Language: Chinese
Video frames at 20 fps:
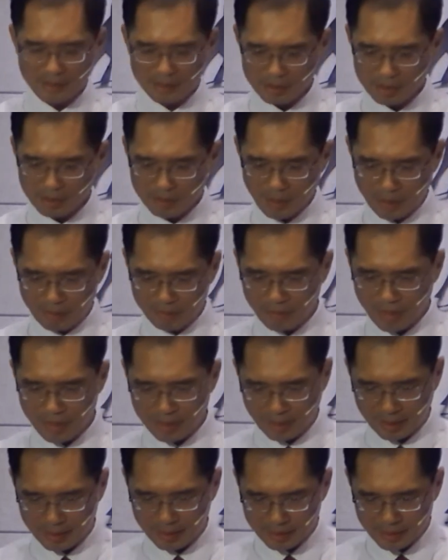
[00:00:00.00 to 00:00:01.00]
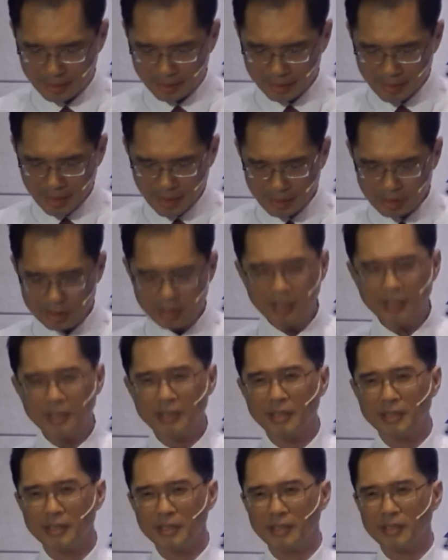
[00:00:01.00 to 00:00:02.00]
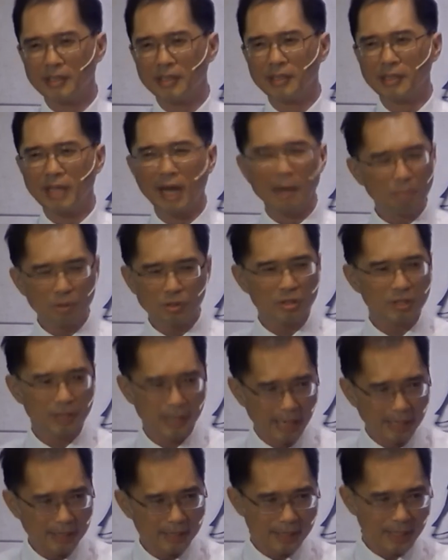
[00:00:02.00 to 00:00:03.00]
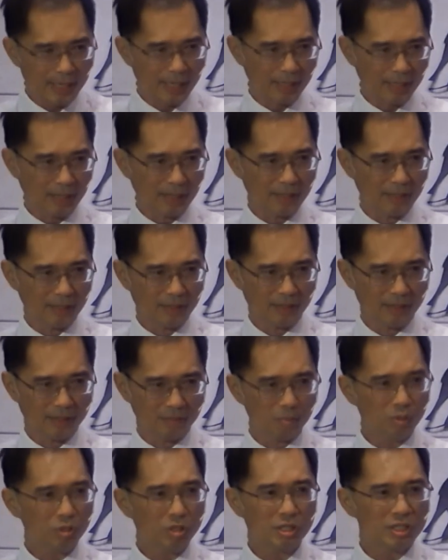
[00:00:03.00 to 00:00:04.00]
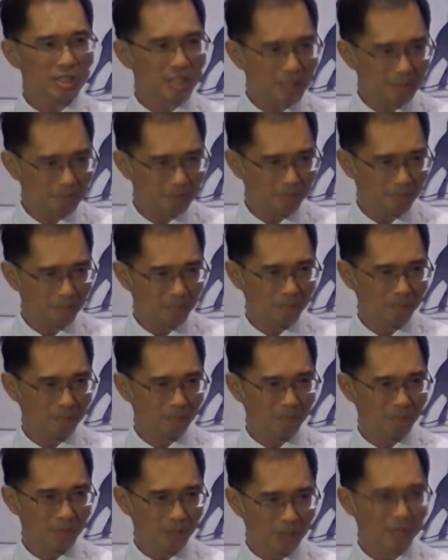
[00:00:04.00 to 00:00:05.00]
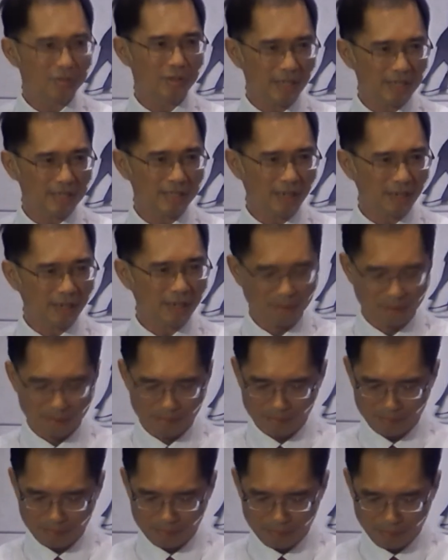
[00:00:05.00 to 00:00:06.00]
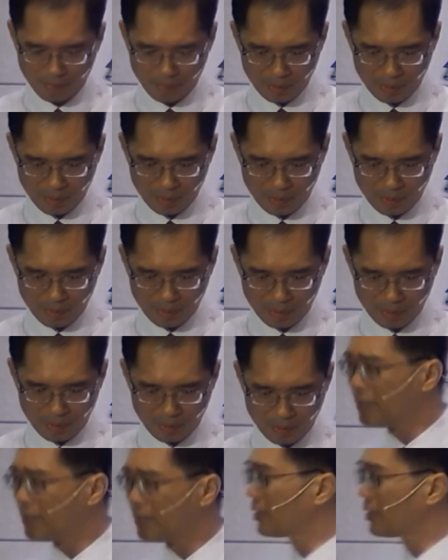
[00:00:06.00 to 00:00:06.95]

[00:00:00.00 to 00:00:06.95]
是免费的，但是它不是廉价的，不是 cheap 的 grace 啊。”那我们来看